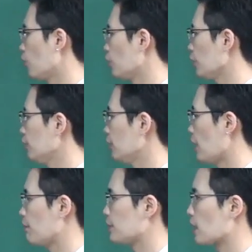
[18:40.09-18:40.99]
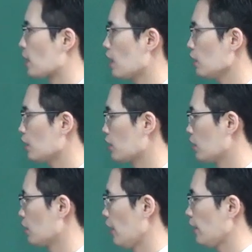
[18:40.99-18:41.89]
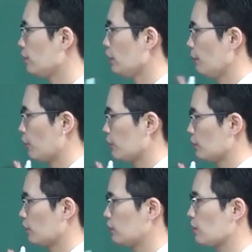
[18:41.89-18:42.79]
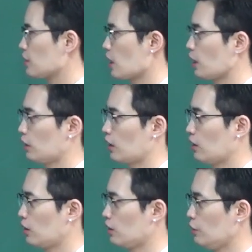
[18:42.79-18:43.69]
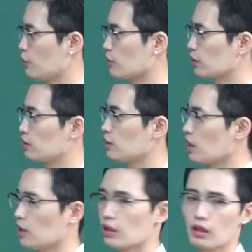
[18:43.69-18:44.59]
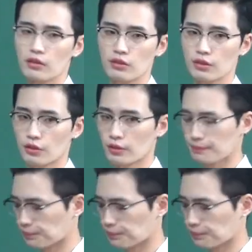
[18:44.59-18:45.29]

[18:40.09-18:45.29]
어린 남자가 had emerged 등장했다. emerge가 등장하다라는 뜻이거든.